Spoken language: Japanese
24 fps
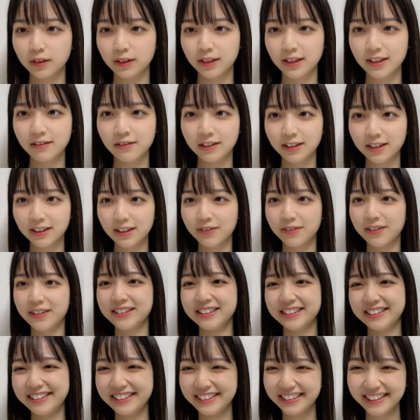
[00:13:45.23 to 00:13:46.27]
金は描けば
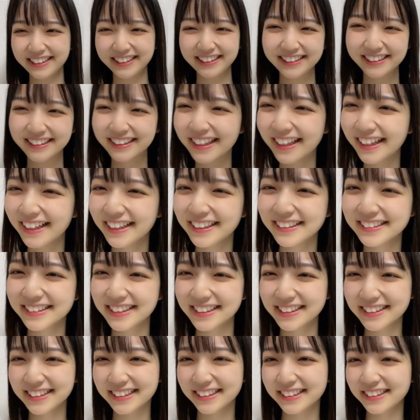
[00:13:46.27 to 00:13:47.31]
こっち
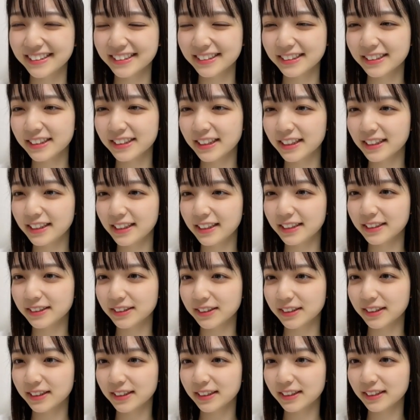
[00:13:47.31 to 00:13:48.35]
確かにシェーディングと
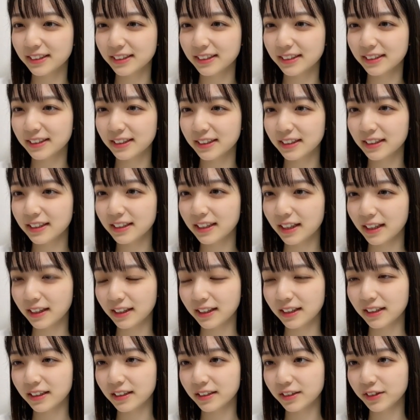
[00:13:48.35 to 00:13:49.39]
かでやっ
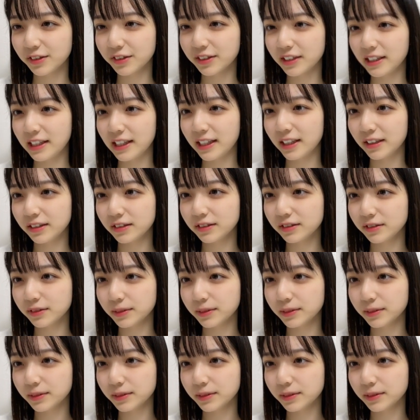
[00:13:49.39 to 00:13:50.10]
たらよりリアル